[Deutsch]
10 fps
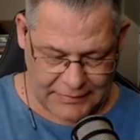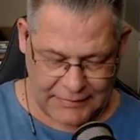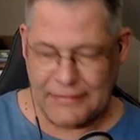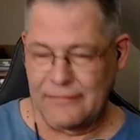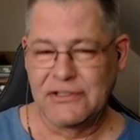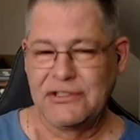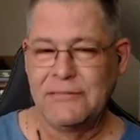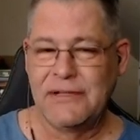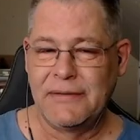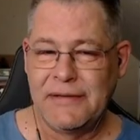Irgendwas
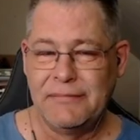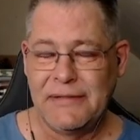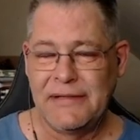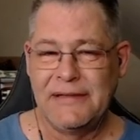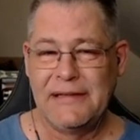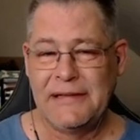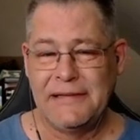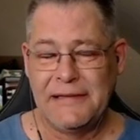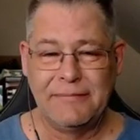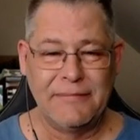stimmt da nicht mit, nicht,
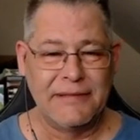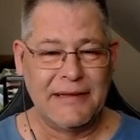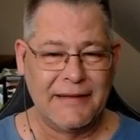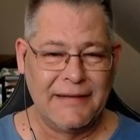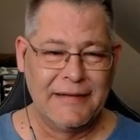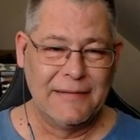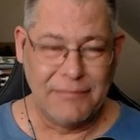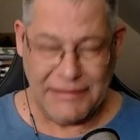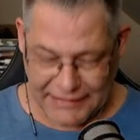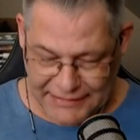nicht mit, der,
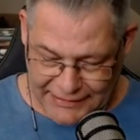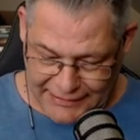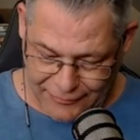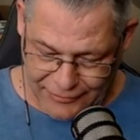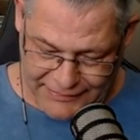mit der Zählung.